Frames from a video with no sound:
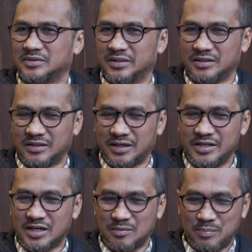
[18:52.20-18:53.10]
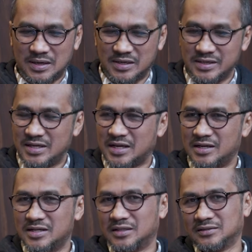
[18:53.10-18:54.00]
Ya, karena dia kepala negara
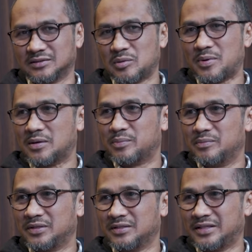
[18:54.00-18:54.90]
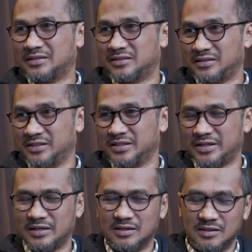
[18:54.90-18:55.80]
dan kepala pemerintahan tertinggi
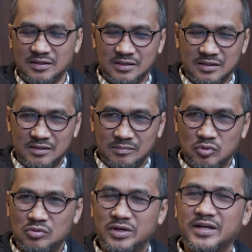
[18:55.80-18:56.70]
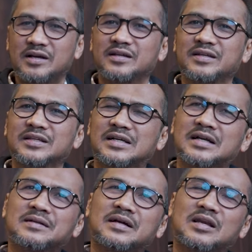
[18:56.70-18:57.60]
kan. Bukurnya, ini
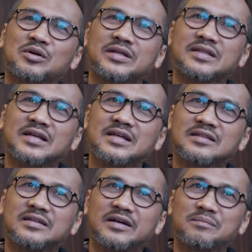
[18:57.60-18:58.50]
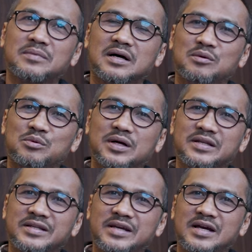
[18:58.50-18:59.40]
kan kalau kita lihat ya
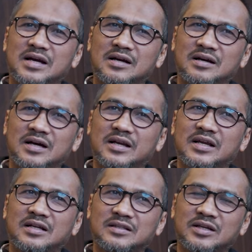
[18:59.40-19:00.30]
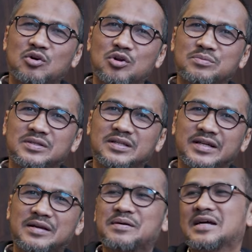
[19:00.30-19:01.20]
bahwa di hari anti korupsi ini
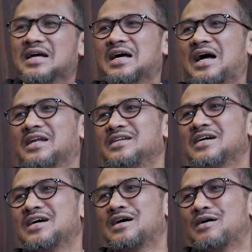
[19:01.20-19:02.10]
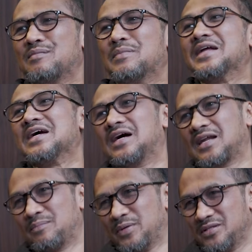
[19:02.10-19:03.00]
kan ada banyak
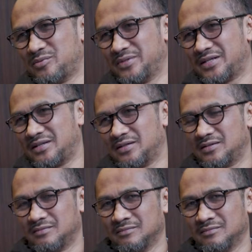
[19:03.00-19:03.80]
harapan sebenarnya